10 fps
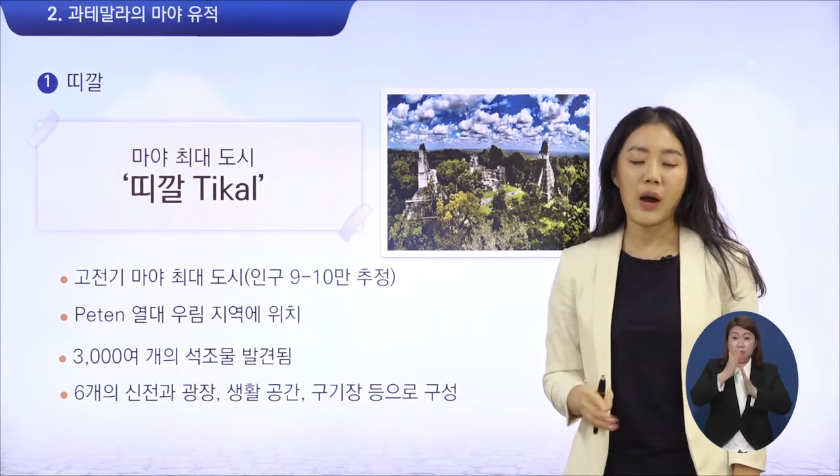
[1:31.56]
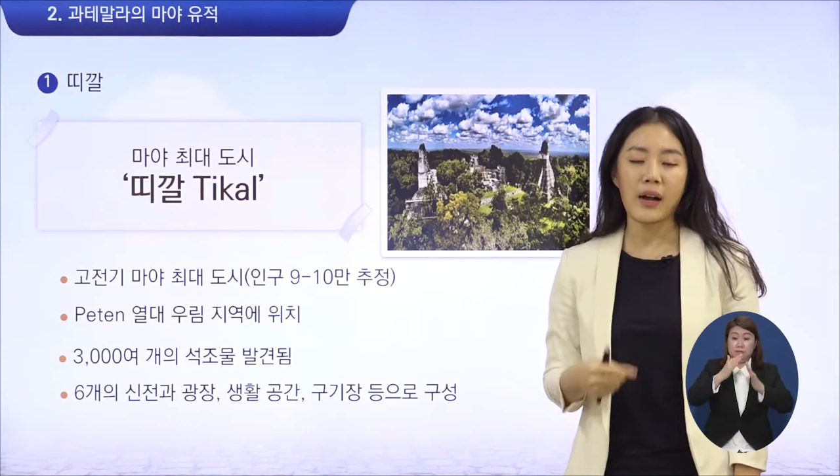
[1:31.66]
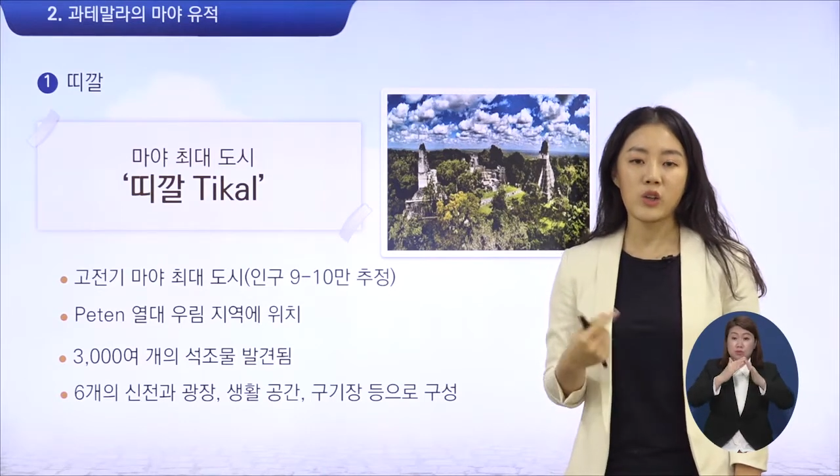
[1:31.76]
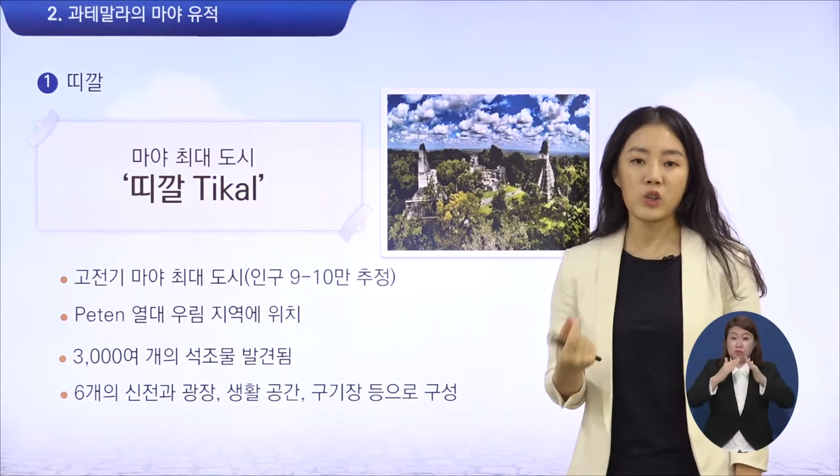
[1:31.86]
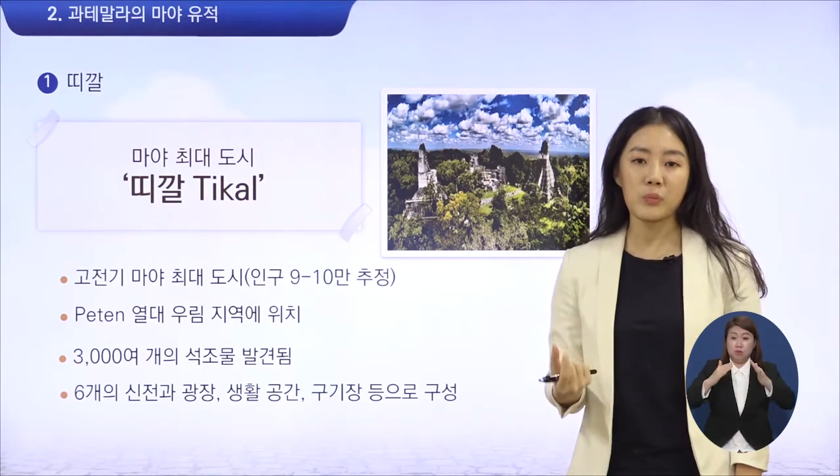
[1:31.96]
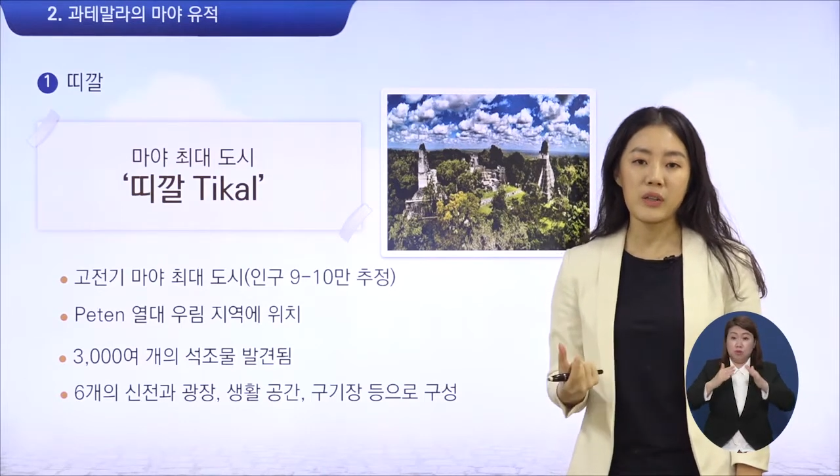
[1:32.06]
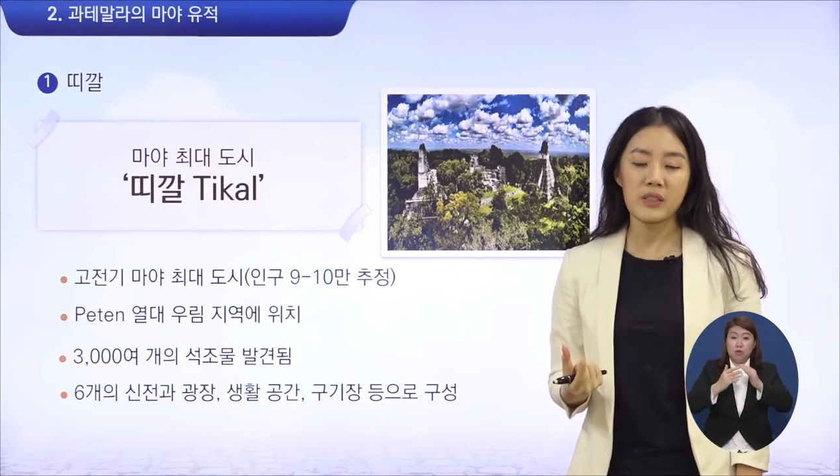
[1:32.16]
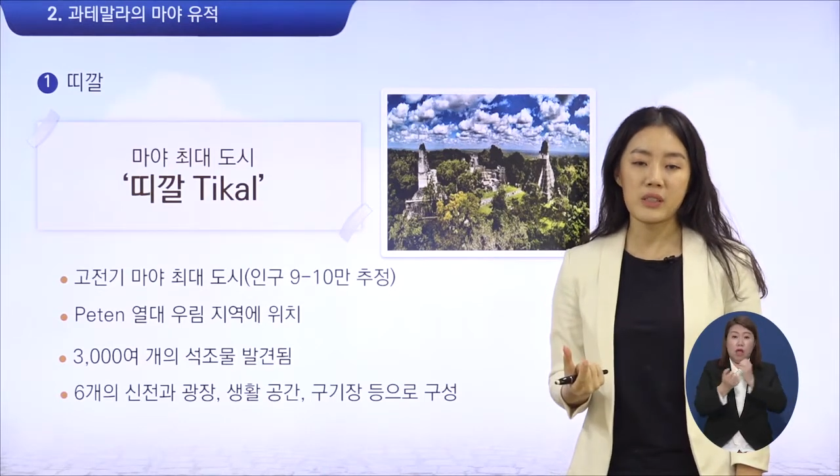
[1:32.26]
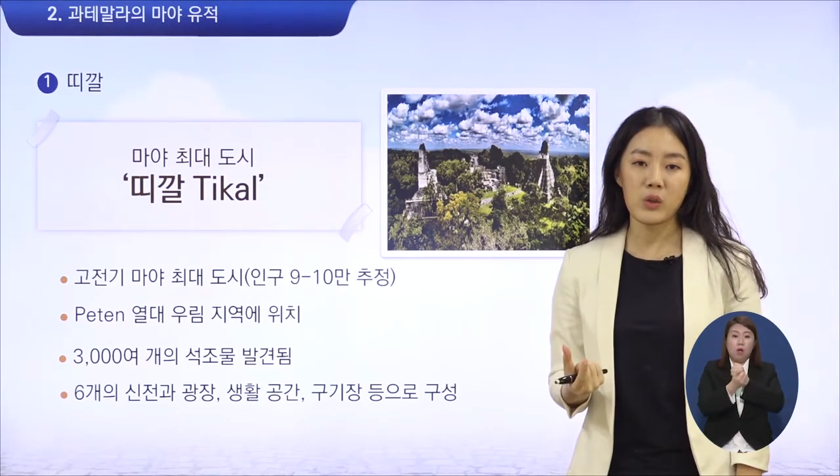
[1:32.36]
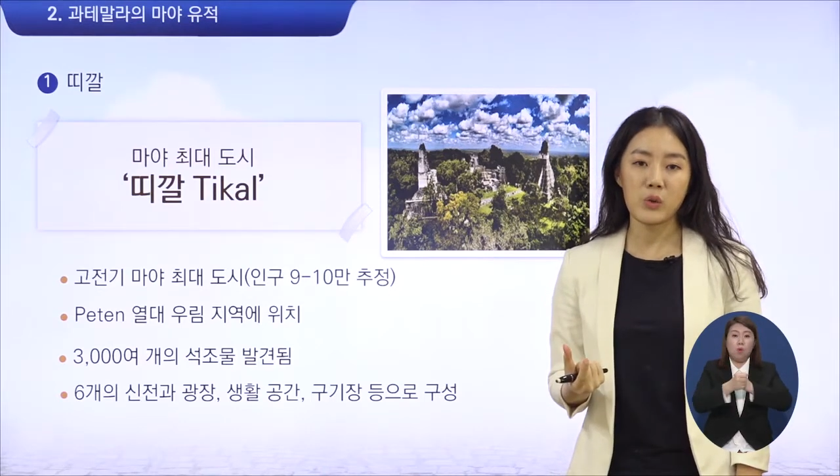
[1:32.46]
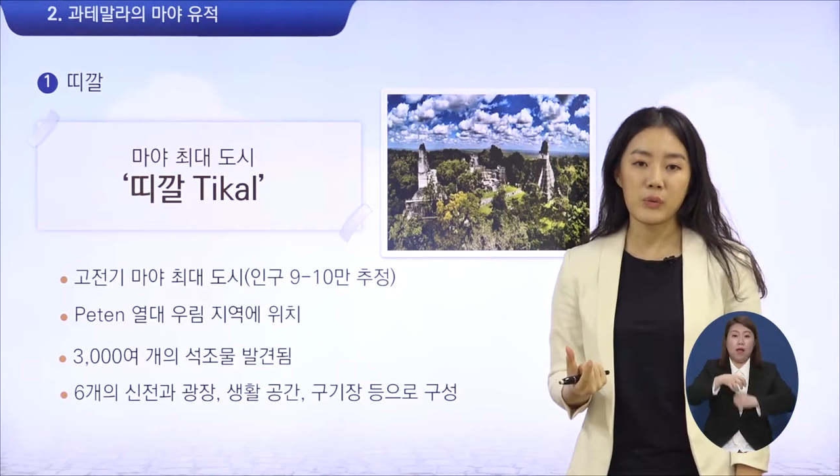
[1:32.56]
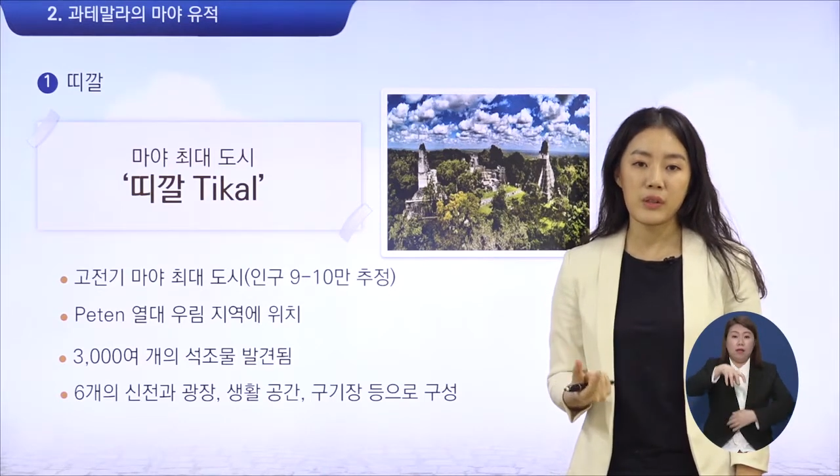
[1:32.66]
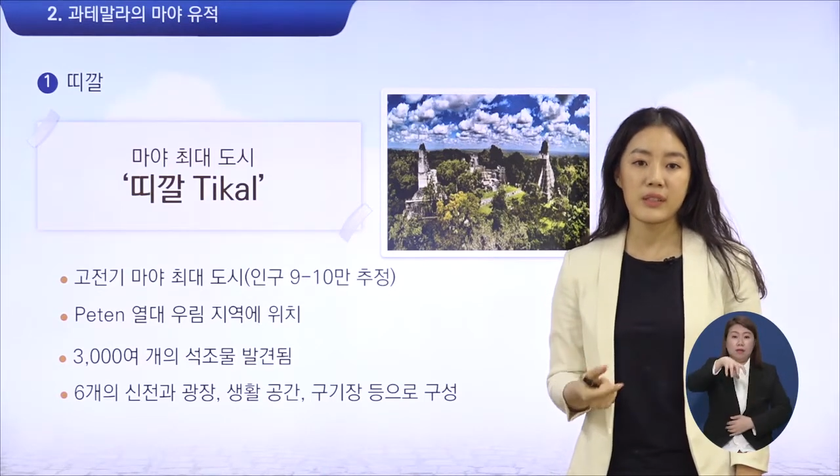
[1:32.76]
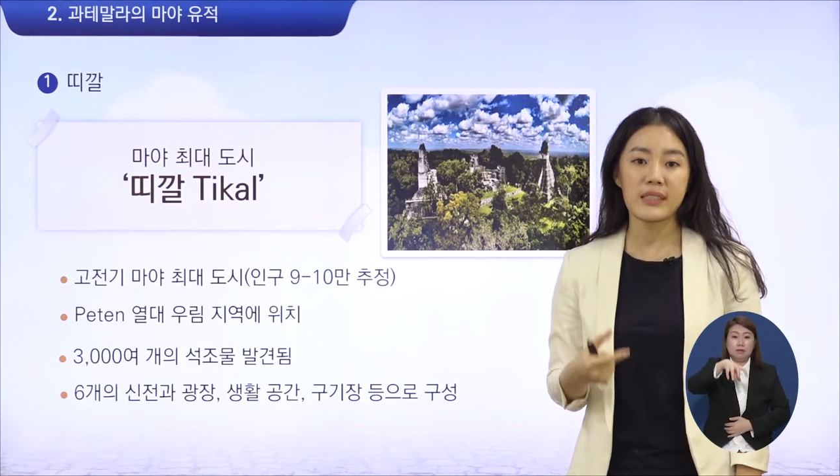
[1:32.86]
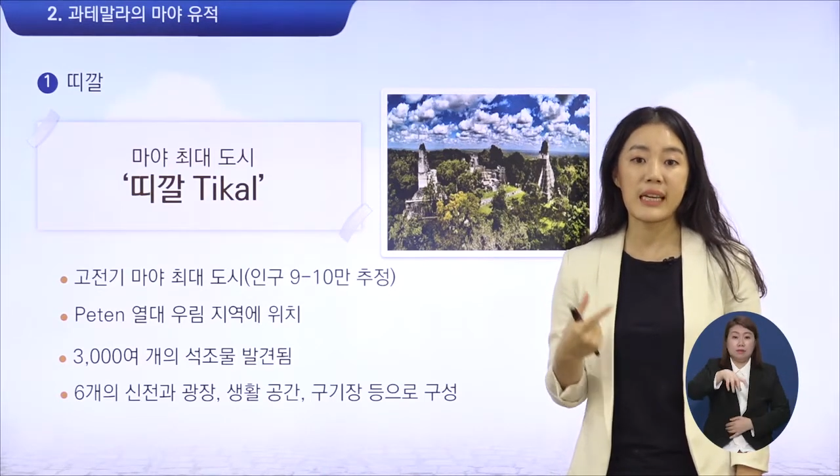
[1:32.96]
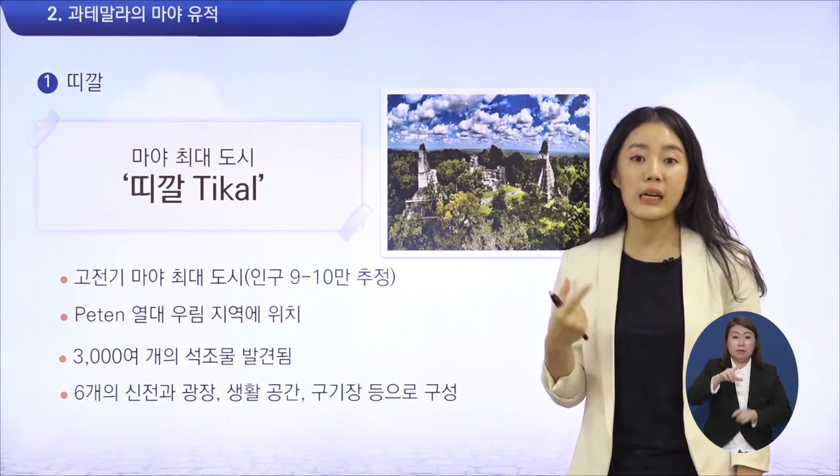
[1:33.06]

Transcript: 그리고 아크로폴리스라고 불리는